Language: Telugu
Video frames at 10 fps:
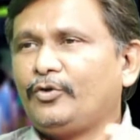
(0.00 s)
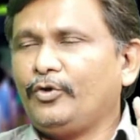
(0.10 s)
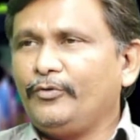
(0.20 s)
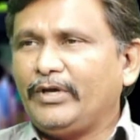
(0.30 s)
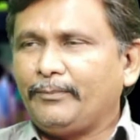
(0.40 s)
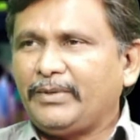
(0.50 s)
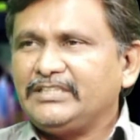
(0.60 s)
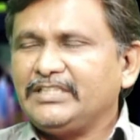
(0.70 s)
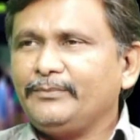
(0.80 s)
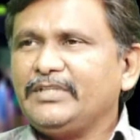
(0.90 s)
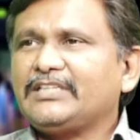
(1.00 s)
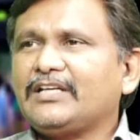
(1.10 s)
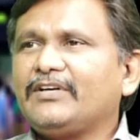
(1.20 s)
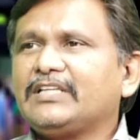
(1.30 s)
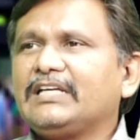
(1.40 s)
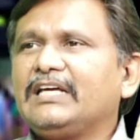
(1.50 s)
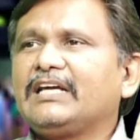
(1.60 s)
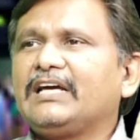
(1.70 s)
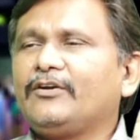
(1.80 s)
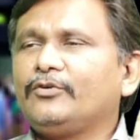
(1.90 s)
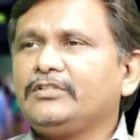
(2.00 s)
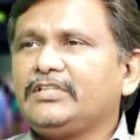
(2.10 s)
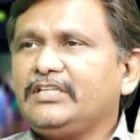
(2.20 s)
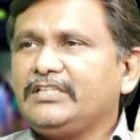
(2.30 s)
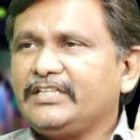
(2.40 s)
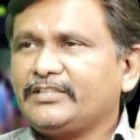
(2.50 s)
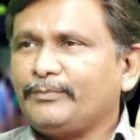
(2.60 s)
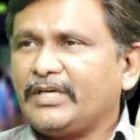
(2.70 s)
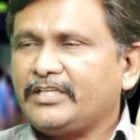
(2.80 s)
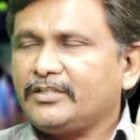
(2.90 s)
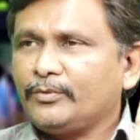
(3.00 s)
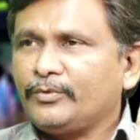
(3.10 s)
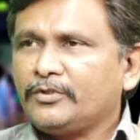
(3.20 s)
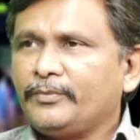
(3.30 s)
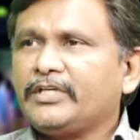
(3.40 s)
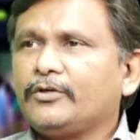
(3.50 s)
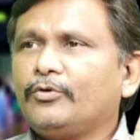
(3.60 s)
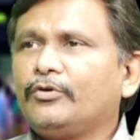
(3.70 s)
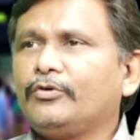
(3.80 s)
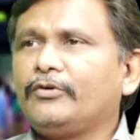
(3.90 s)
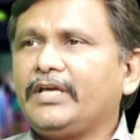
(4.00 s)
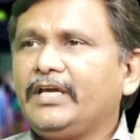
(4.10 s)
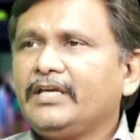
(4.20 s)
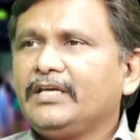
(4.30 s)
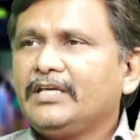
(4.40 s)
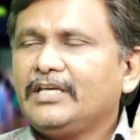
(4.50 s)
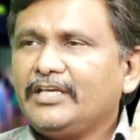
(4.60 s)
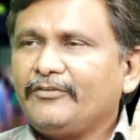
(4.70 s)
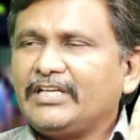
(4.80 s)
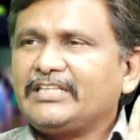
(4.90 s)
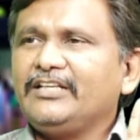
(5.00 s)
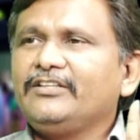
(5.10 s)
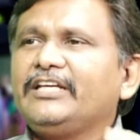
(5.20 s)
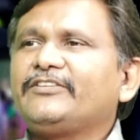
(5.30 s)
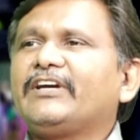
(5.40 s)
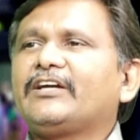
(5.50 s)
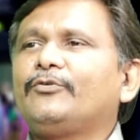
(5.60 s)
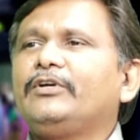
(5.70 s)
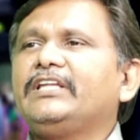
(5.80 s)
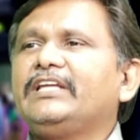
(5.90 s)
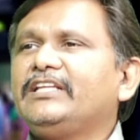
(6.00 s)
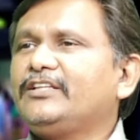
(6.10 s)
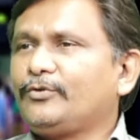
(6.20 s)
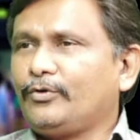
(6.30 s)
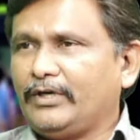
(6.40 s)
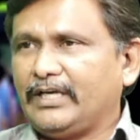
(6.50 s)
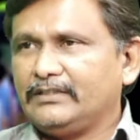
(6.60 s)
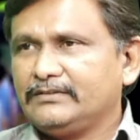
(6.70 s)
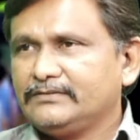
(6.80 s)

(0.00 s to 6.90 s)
రెండు వేల పద్దెనిమిది తర్వాత కనుక ఆ రోజున తెలుగుదేశం పార్టీతో పొత్తు పెట్టుకోకుండా ఉంటే ఇవాళ తెలుగుదేశం ఎక్కడ ఉండేది అనేది ఎత్తుక్కోవాలి